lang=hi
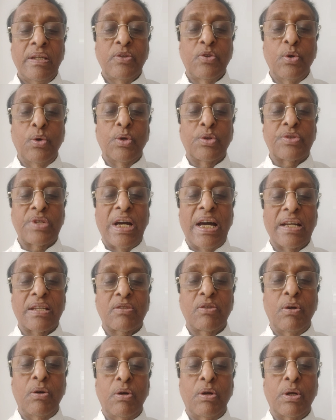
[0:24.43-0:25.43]
जो
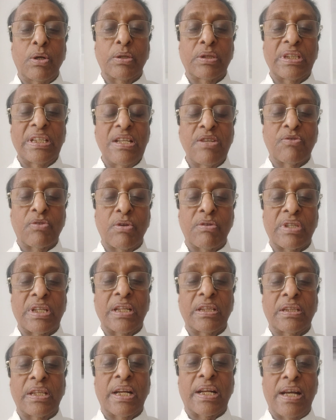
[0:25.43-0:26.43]
400 और
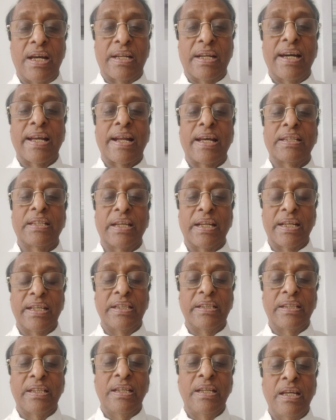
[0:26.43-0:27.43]
370 का नारा दे
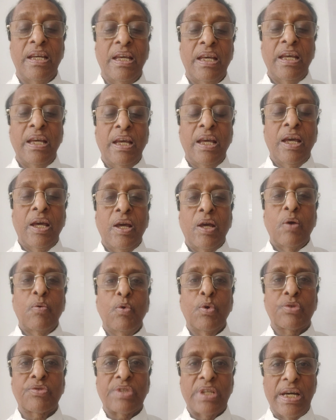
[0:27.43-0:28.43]
रही थी
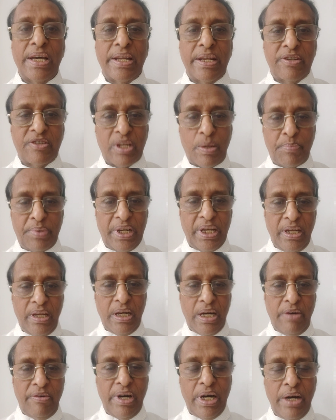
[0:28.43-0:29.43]
वो सारे सपने
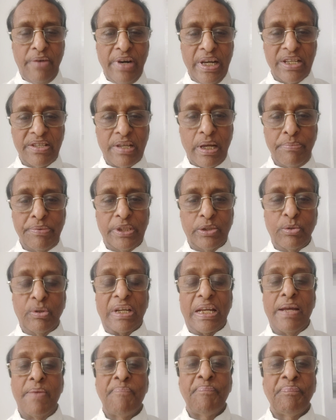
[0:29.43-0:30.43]
हवा हवाई साबित
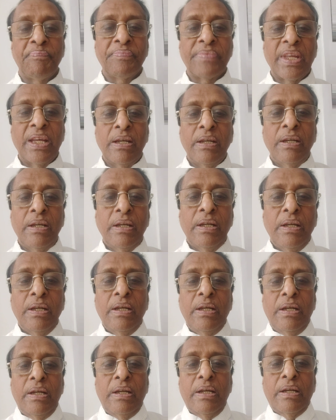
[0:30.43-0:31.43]
होंगे
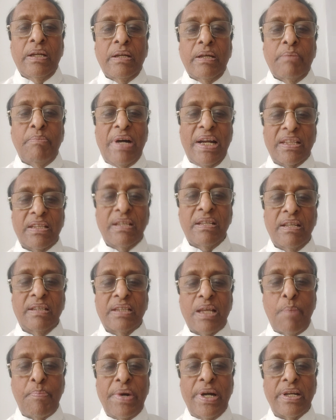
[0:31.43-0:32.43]
भारतीय
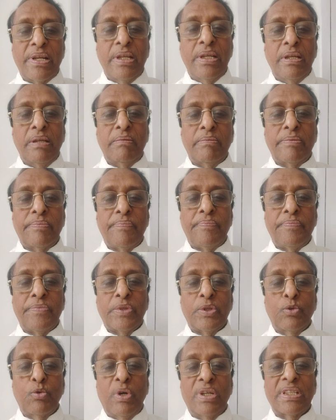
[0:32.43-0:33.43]
जनता पार्टी
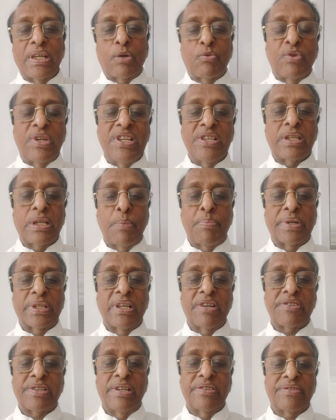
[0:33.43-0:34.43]
2019 के
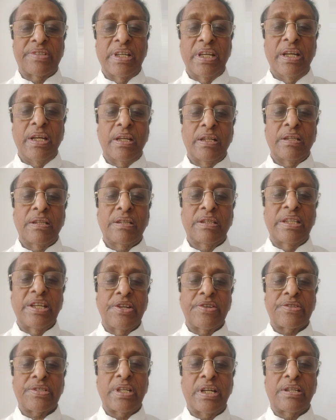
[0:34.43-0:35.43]
प्रदर्शन से
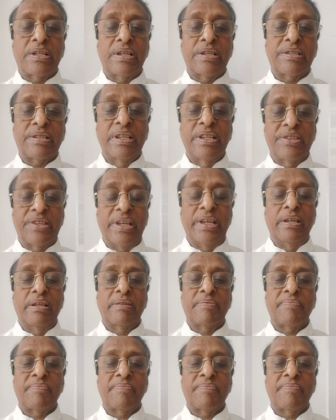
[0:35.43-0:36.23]
तिरसठ सीटें